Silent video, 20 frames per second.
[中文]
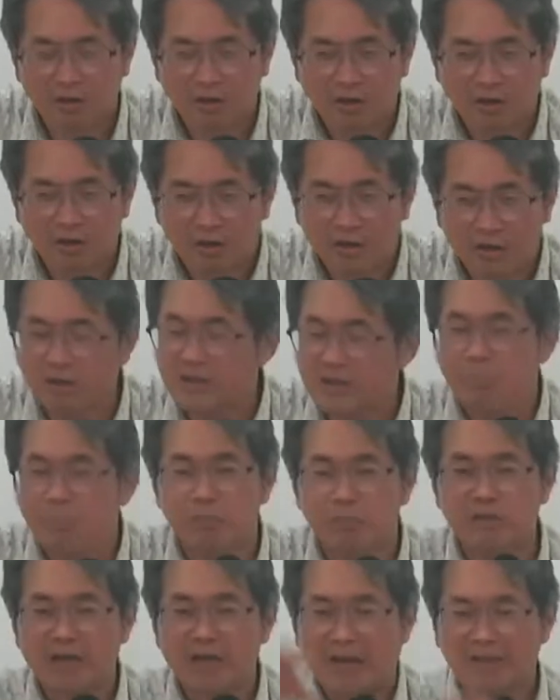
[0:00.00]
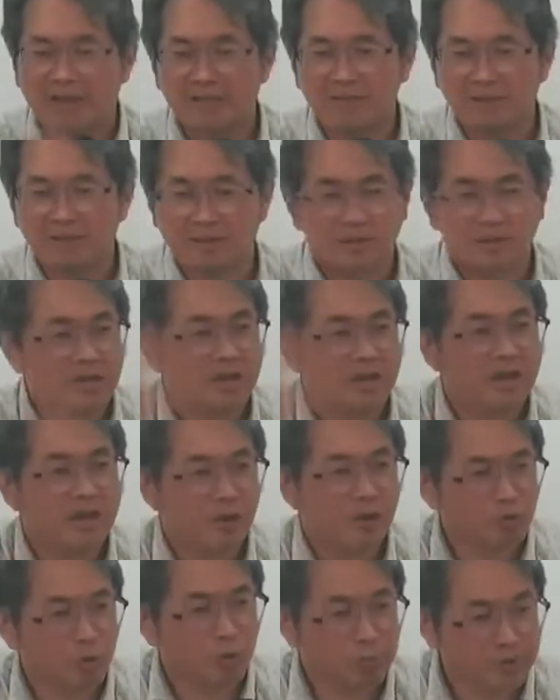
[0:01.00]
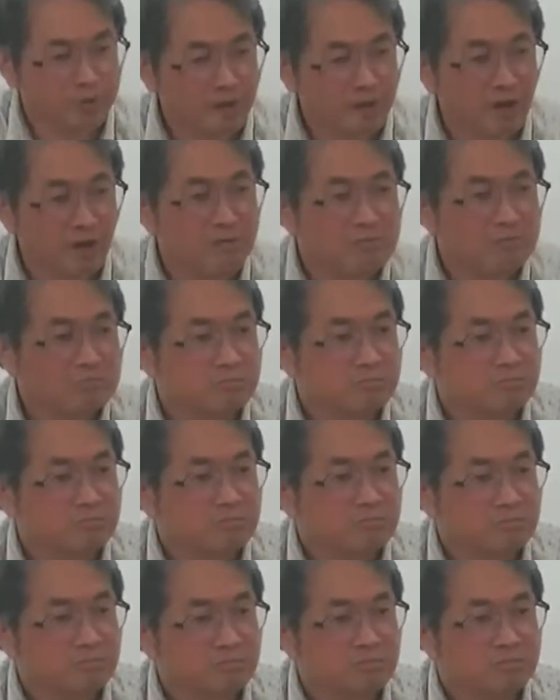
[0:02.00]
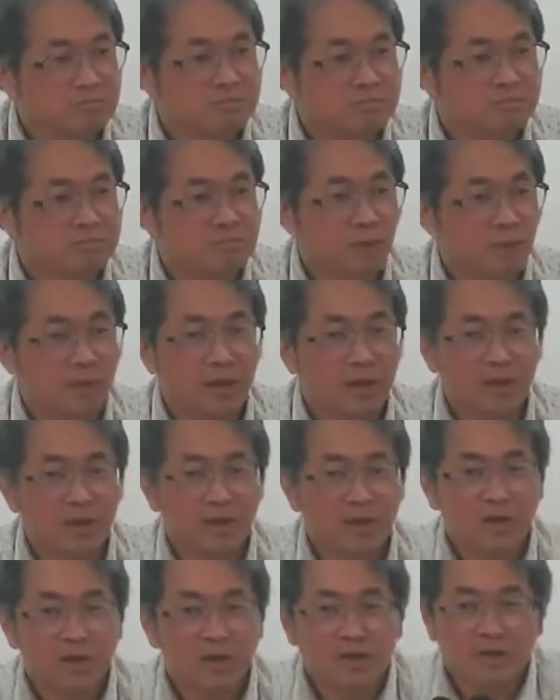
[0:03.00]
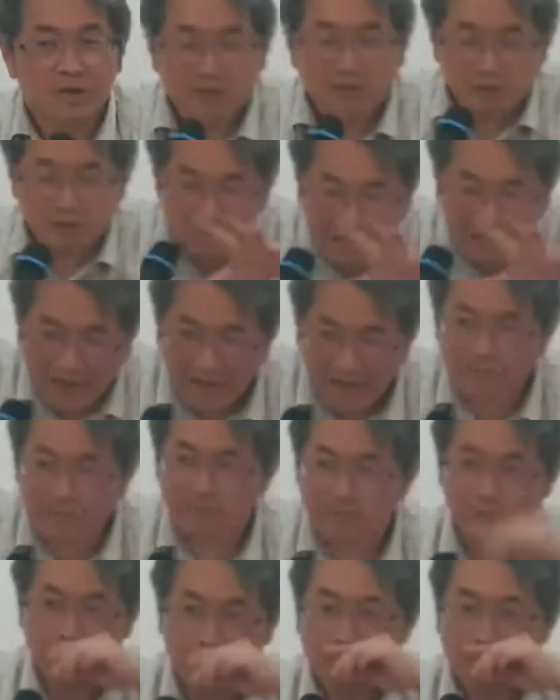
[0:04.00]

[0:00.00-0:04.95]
然后他不弹琴，那鸟就不叫，懂吗？他就弹琴，